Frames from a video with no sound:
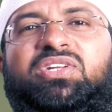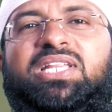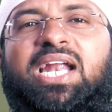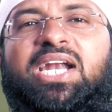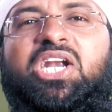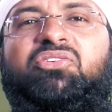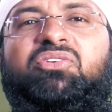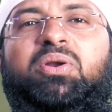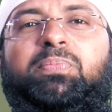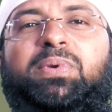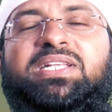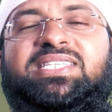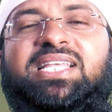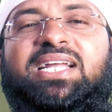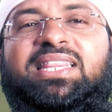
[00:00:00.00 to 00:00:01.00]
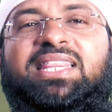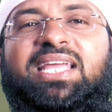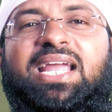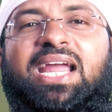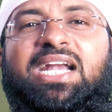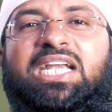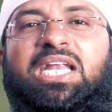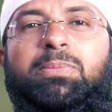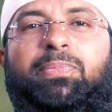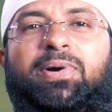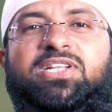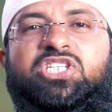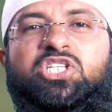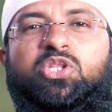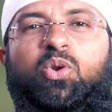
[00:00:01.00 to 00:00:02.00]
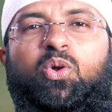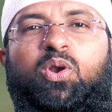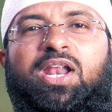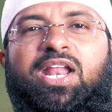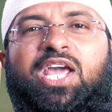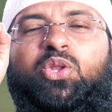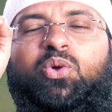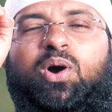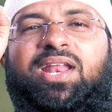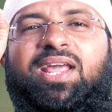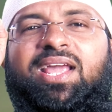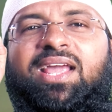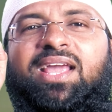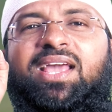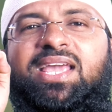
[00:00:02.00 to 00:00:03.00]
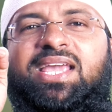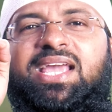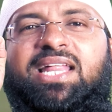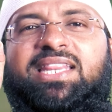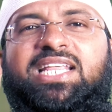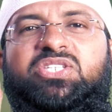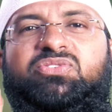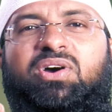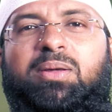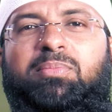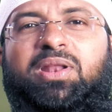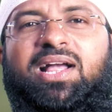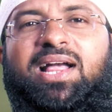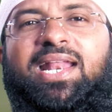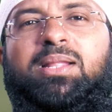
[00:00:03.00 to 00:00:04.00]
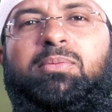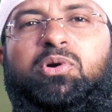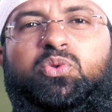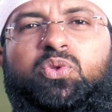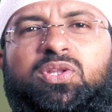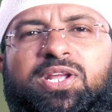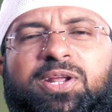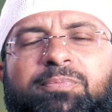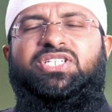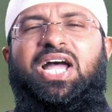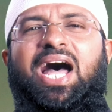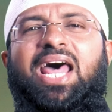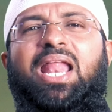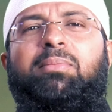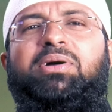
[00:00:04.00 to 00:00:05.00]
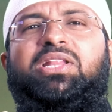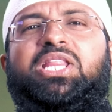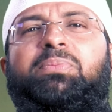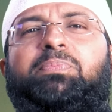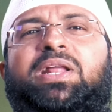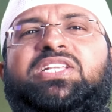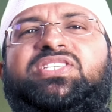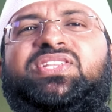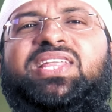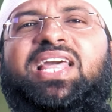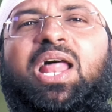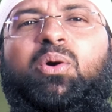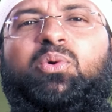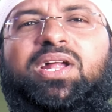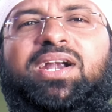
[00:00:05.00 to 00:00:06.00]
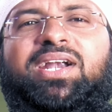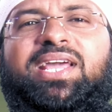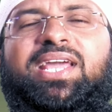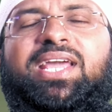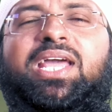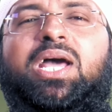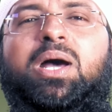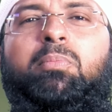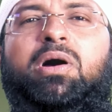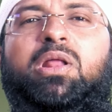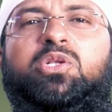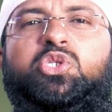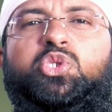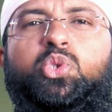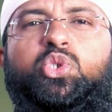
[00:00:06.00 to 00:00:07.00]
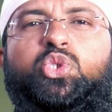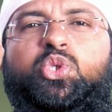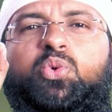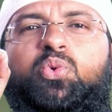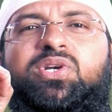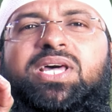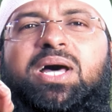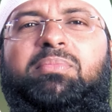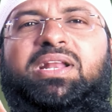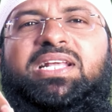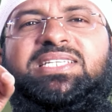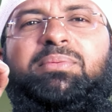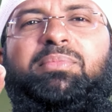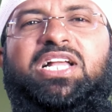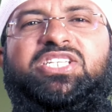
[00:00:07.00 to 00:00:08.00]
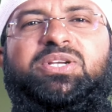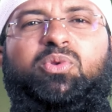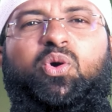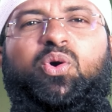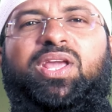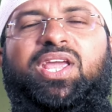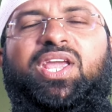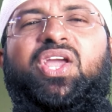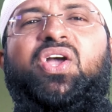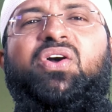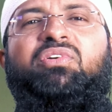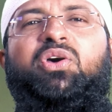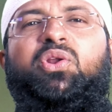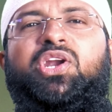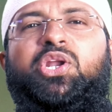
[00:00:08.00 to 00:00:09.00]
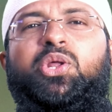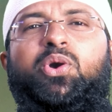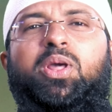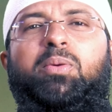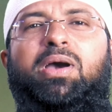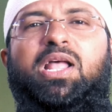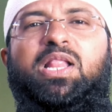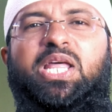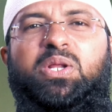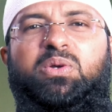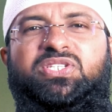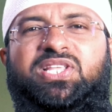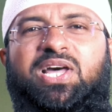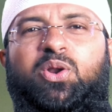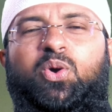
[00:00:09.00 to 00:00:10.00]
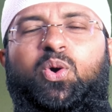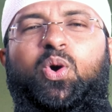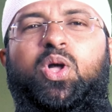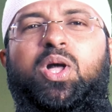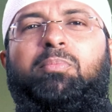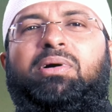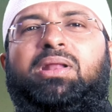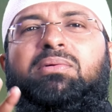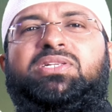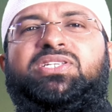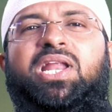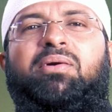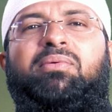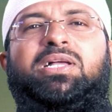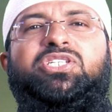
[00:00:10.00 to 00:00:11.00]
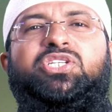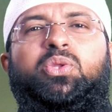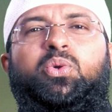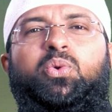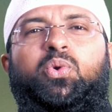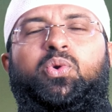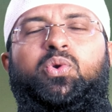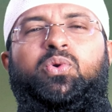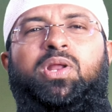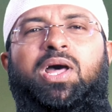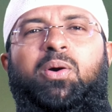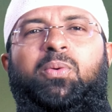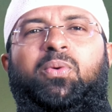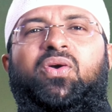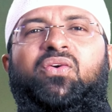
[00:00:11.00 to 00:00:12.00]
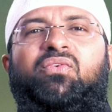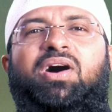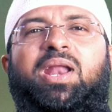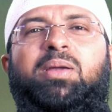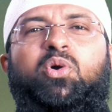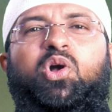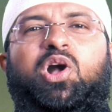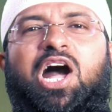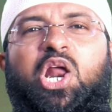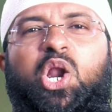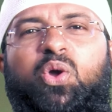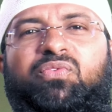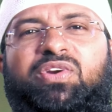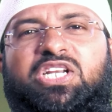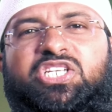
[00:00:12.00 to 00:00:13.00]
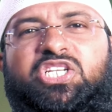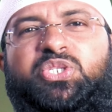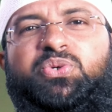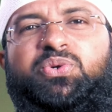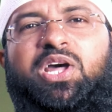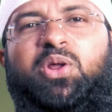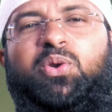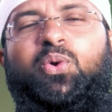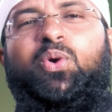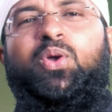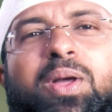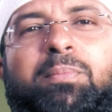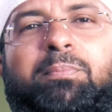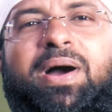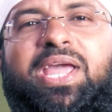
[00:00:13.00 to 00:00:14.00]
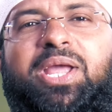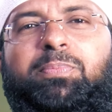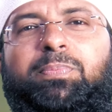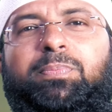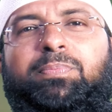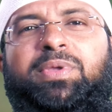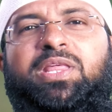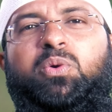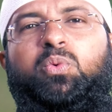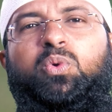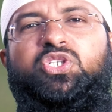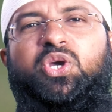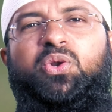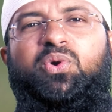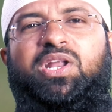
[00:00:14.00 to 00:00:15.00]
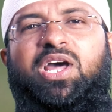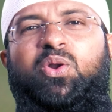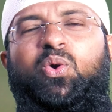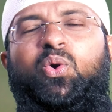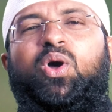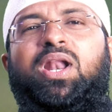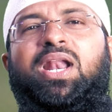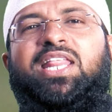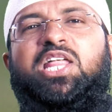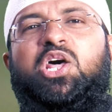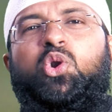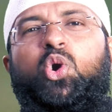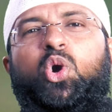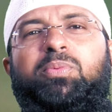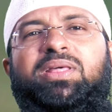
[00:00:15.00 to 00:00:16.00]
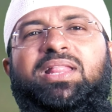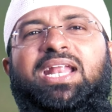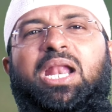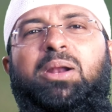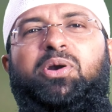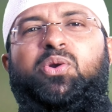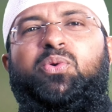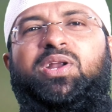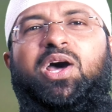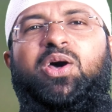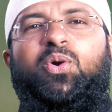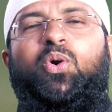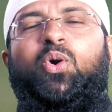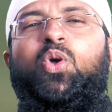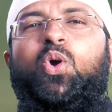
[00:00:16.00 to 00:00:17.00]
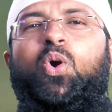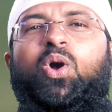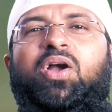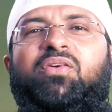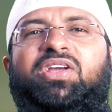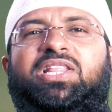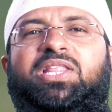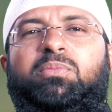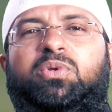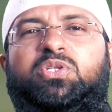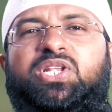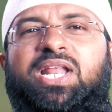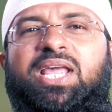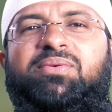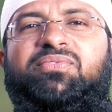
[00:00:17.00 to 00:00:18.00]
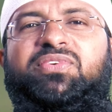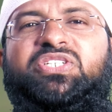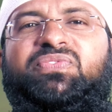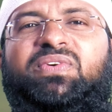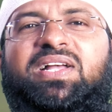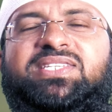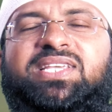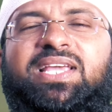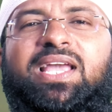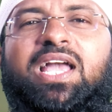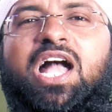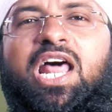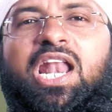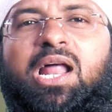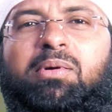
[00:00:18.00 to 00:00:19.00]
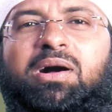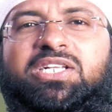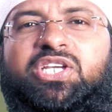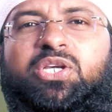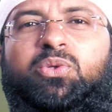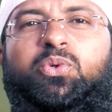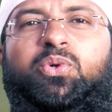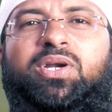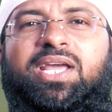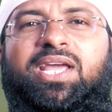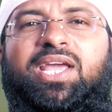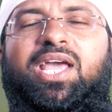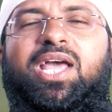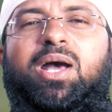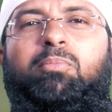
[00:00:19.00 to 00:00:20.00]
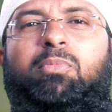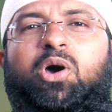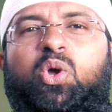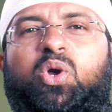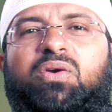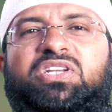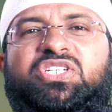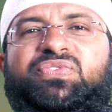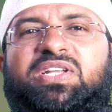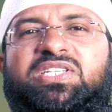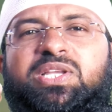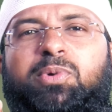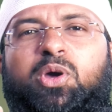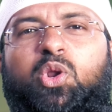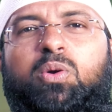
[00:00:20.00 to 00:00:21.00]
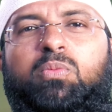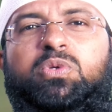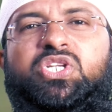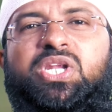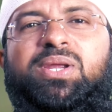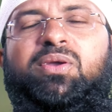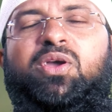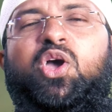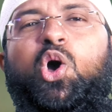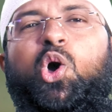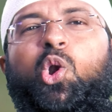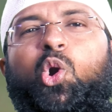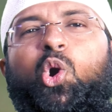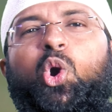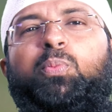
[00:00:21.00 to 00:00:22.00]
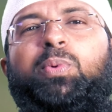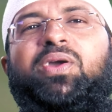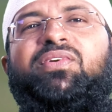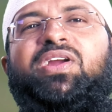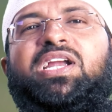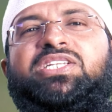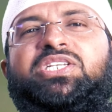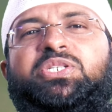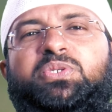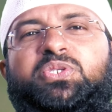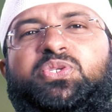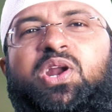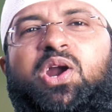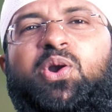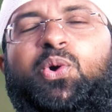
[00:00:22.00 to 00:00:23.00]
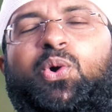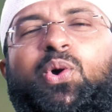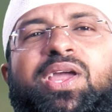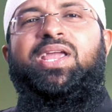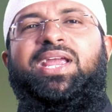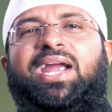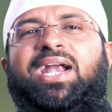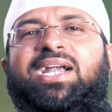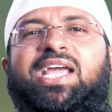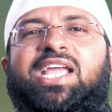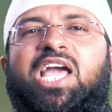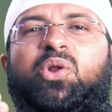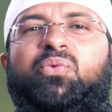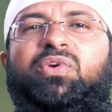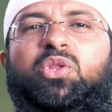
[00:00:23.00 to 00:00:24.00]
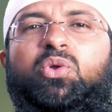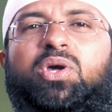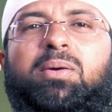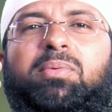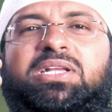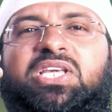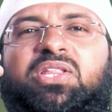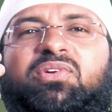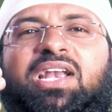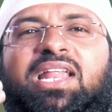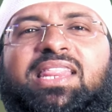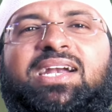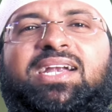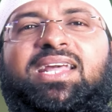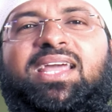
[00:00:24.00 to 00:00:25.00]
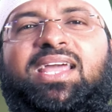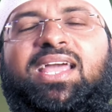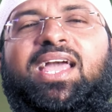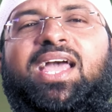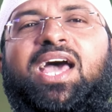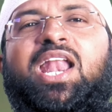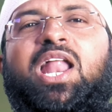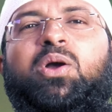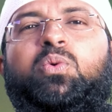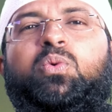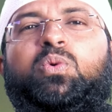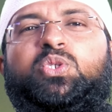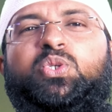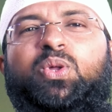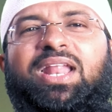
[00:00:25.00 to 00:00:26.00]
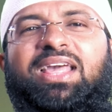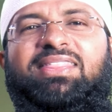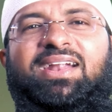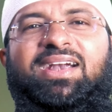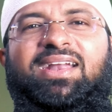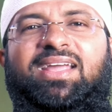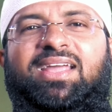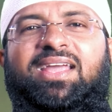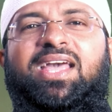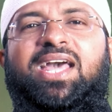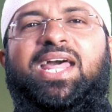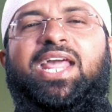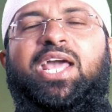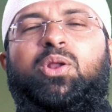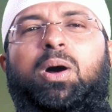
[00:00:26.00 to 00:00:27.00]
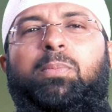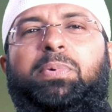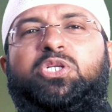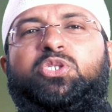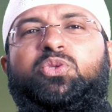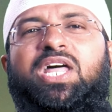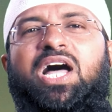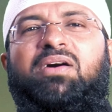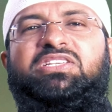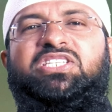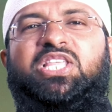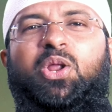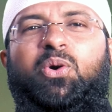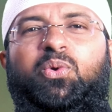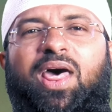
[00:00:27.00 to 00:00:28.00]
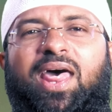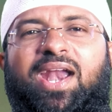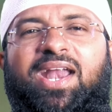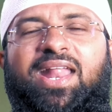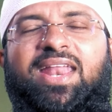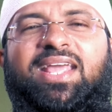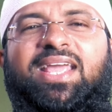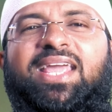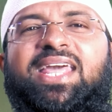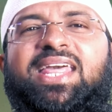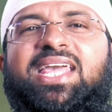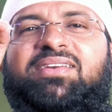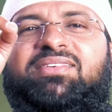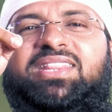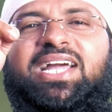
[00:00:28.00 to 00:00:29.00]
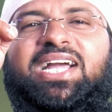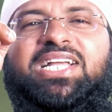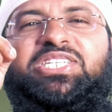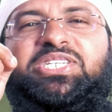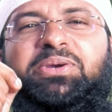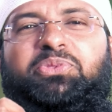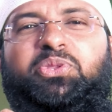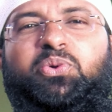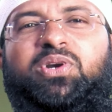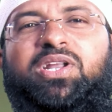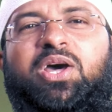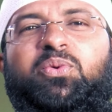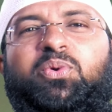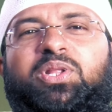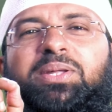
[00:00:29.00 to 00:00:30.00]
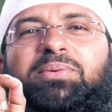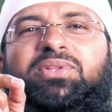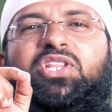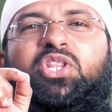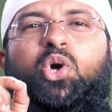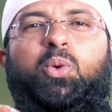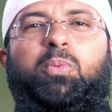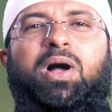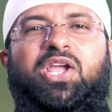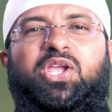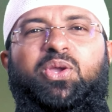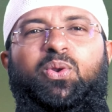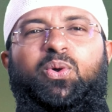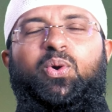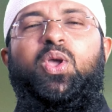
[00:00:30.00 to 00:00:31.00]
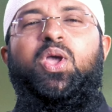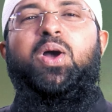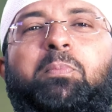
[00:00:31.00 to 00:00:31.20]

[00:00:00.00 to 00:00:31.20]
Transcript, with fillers: వదిలేటటువంటి ప్రసక్తి ఎట్టి పరిస్థితుల్లో లేదు అని ఈ హదీజ్ ద్వారా మనకు అర్థమవుతుంది చాలా మంది పరిస్థితి ఎలా ఉందంటే మనం చూస్తూ ఉంటాం మన సమాజంలోని వారు ఇంటి నుండి బయలుదేరి వస్తారు మనం నమాజ్ చదువుకుంటుంటాం వారేమో కార్లో ఎండలో వెయిట్ చేస్తుంటారు బైక్ మీద కూర్చొని ఉంటారు లేదా రోడ్డు మీద నిలబడి ఉంటారు ఒక వ్యక్తి ముస్లిం విశ్వాసి నమాజ్ చదువుతుంటే మరొక విశ్వాసి మరొక ముస్లిం రోడ్డుపై వేడ్చి చూస్తున్నాడు ఏంటయ్యా నువ్వు ఎందుకు నమా చదవట్లేదంటే నాకు గుసులు లేదండి నేను అపరిశుద్ధావస్థలో ఉన్నానని ఈ విధంగా చెబుతూ ఉంటారు కొంతమంది దౌర్భాగ్యులు